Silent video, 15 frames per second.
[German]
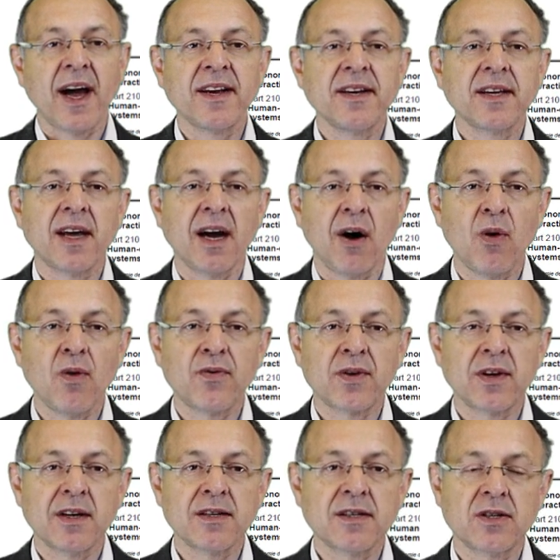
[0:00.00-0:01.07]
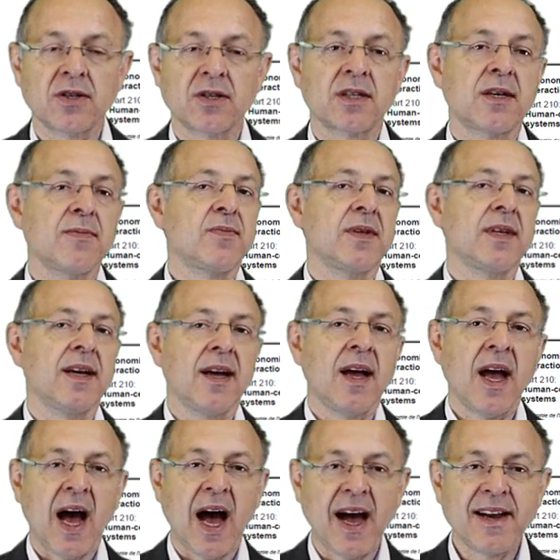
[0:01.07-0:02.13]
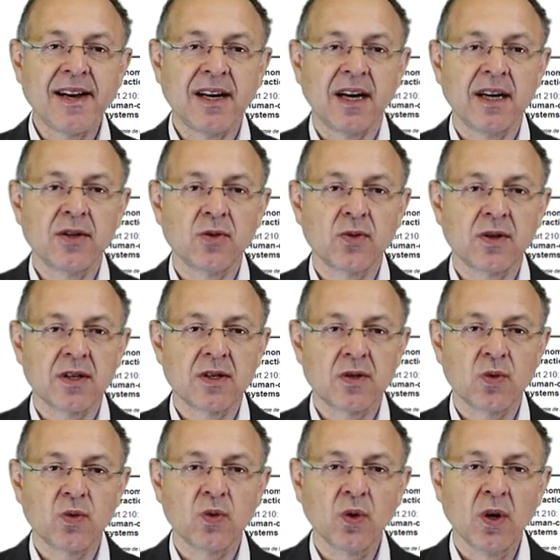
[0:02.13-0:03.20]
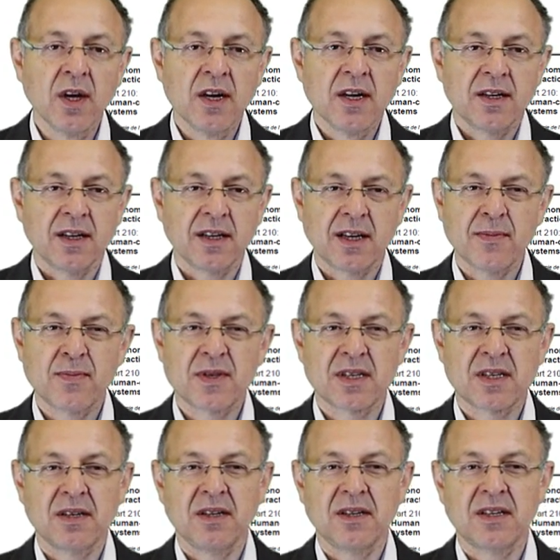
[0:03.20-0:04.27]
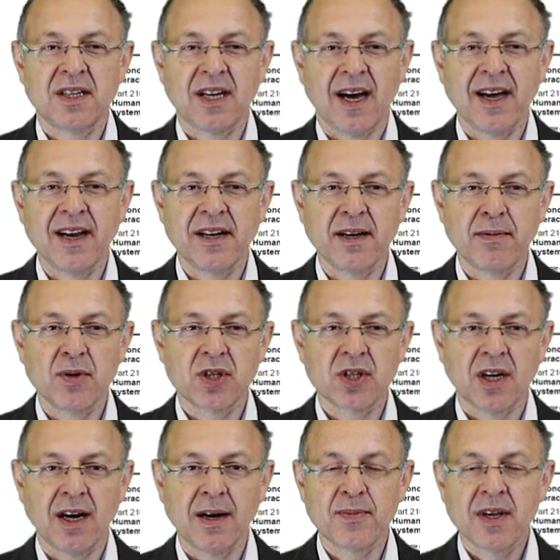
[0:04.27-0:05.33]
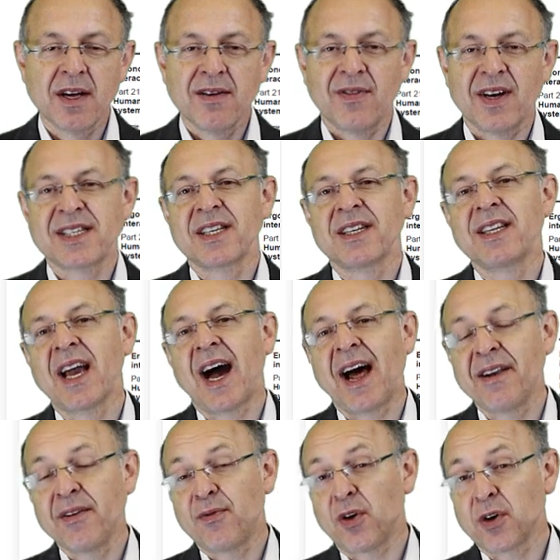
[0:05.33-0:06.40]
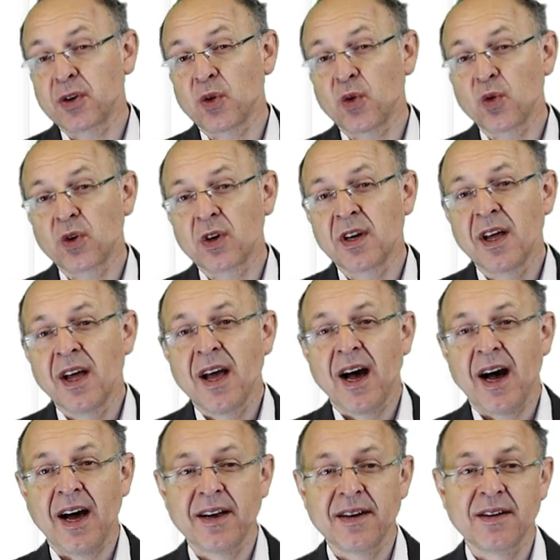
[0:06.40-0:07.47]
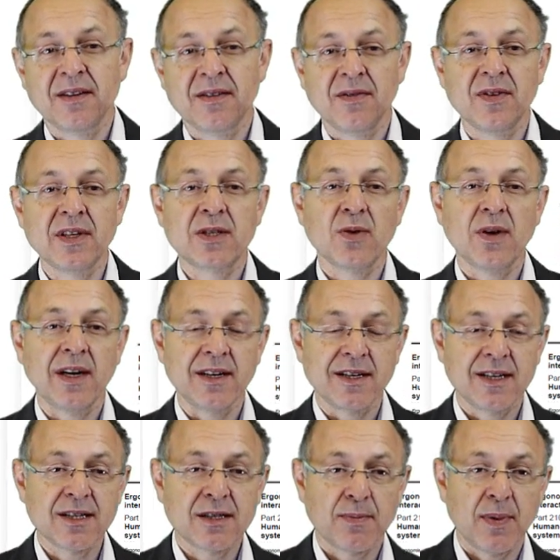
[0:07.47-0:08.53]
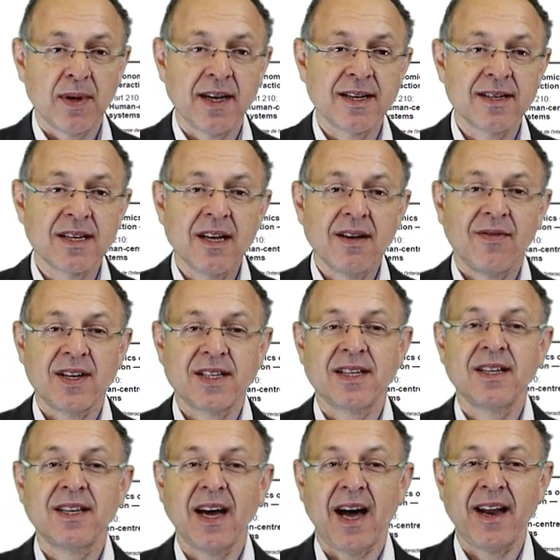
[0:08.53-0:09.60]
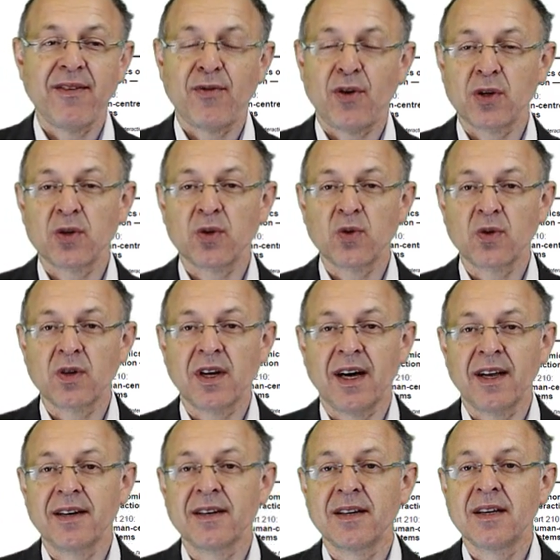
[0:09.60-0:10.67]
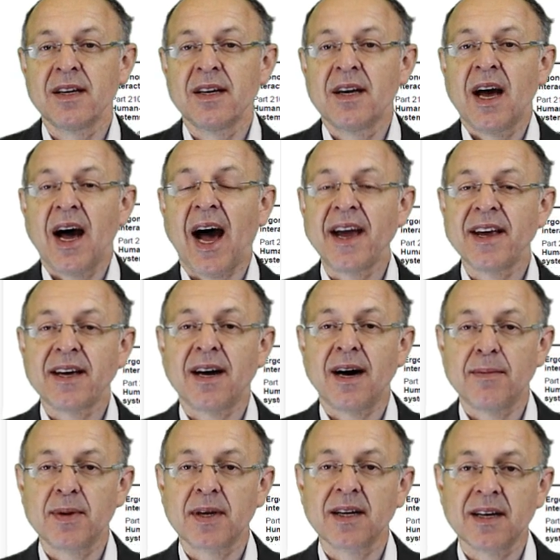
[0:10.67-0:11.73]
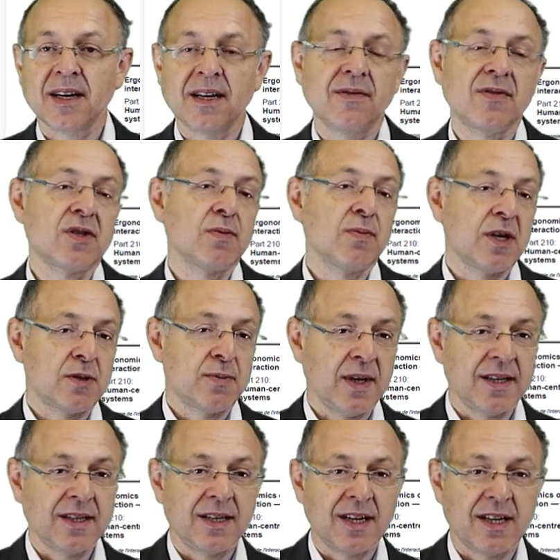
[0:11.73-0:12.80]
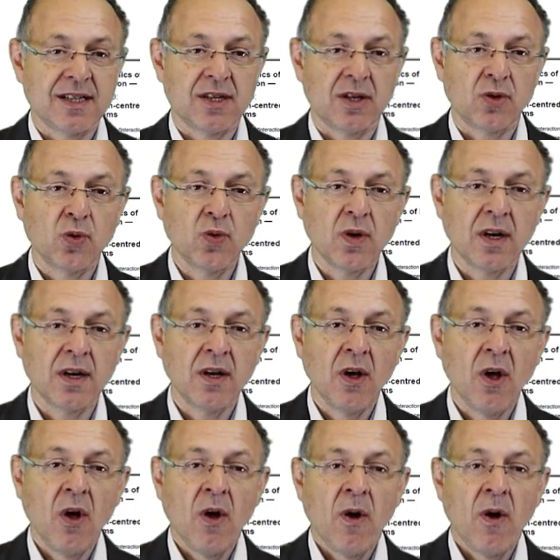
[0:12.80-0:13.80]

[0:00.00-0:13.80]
einige aufgelistet. Es gibt eine Einleitung dazu. Dann gibt es einen Teil, der beschreibt, was sind die Anforderungen an visuelle Displays, was sind die Anforderungen an Eingabegeräte, wie zum Beispiel an die Tastatur.